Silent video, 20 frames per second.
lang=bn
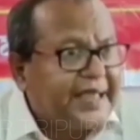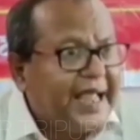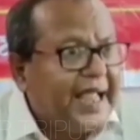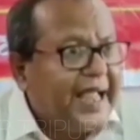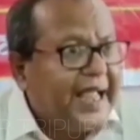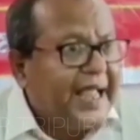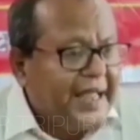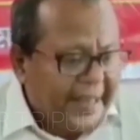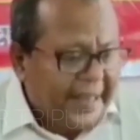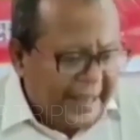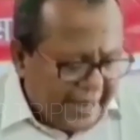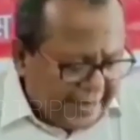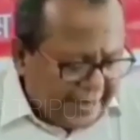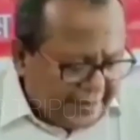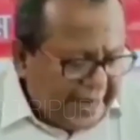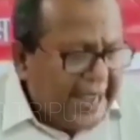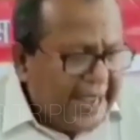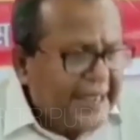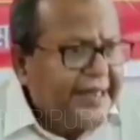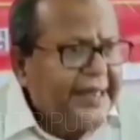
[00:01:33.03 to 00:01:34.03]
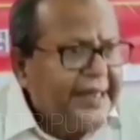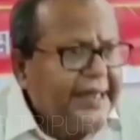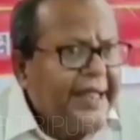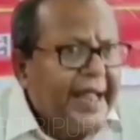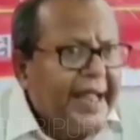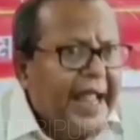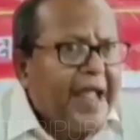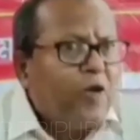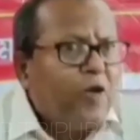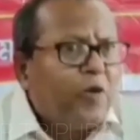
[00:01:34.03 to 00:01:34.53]
আজকে এটাই
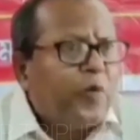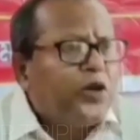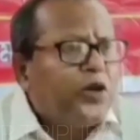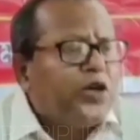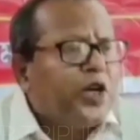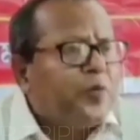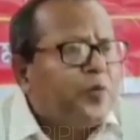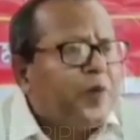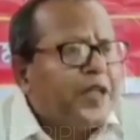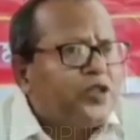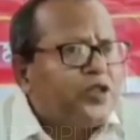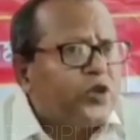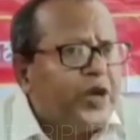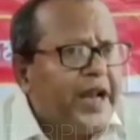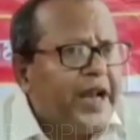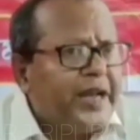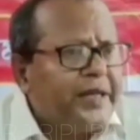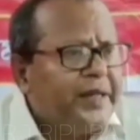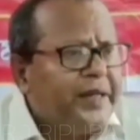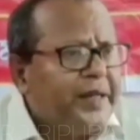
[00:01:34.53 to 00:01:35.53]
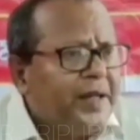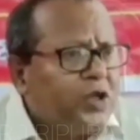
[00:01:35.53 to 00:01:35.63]
এই উপনির্বাচনের